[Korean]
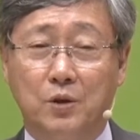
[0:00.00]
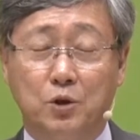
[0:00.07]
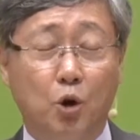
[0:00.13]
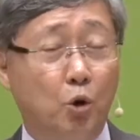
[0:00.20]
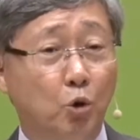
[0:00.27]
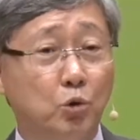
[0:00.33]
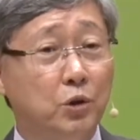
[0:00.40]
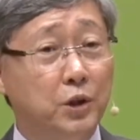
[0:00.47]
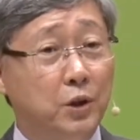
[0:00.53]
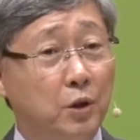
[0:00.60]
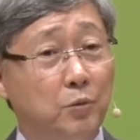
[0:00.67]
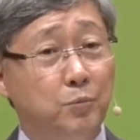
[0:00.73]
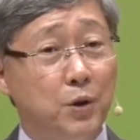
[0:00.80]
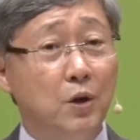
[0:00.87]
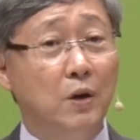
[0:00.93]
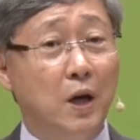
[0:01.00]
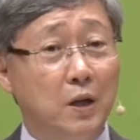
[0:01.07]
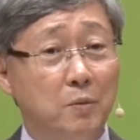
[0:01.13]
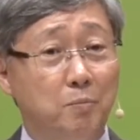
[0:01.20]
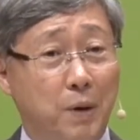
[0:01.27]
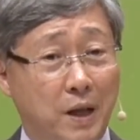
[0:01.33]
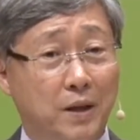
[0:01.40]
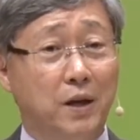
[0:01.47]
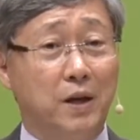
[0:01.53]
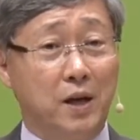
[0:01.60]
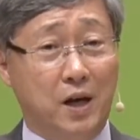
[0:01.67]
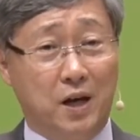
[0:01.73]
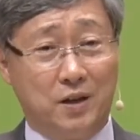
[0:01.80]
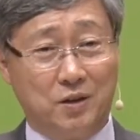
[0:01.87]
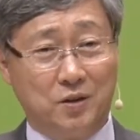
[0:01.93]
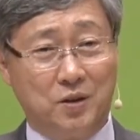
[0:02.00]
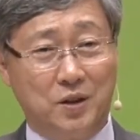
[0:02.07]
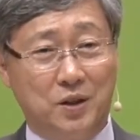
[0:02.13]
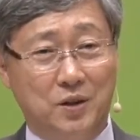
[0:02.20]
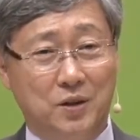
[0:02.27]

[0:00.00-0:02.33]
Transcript: 적어도 이런 평가는 받아야 하는